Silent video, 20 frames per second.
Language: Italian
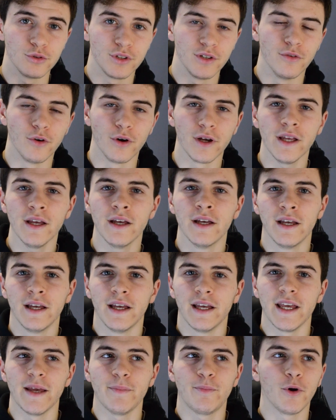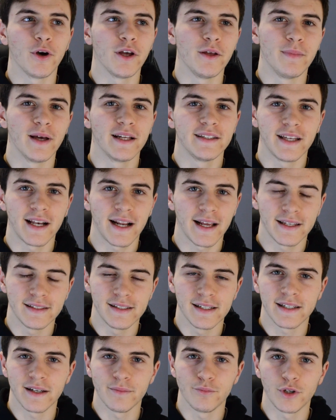tutti voi e poi, beh, direi che
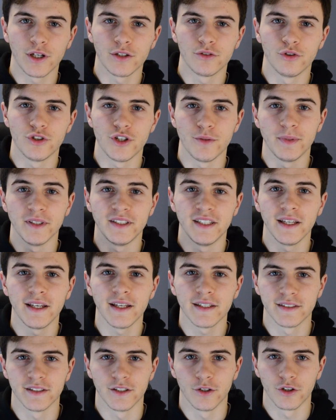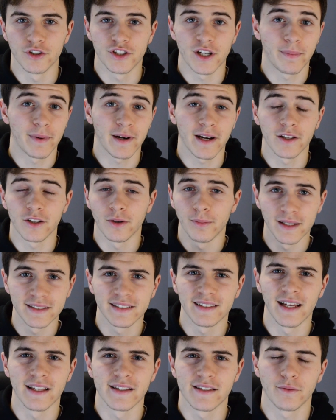del campionato GP Series ne ho già parlato
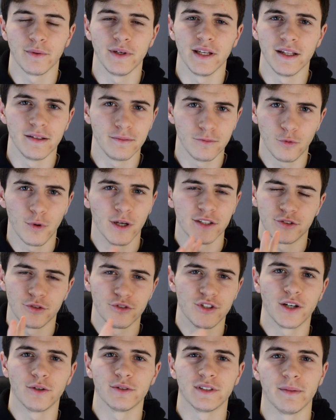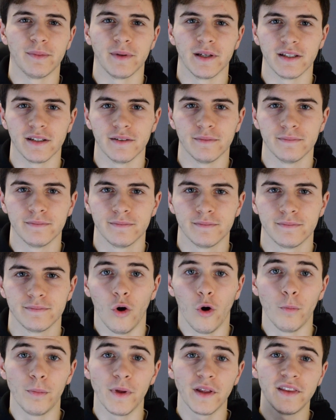abbastanza, quindi questo già lo sapete.
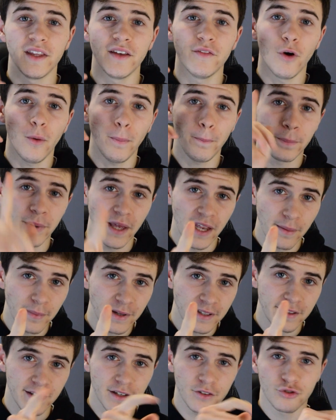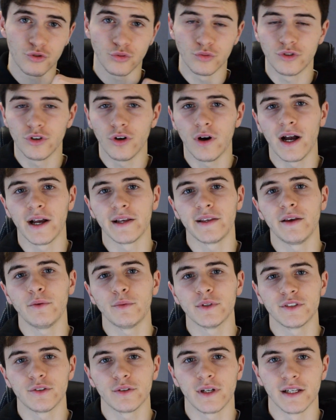Obiettivo pienamente raggiunto anche in
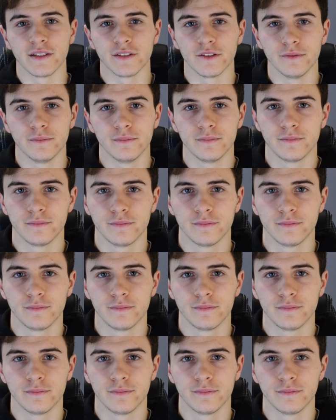questo caso.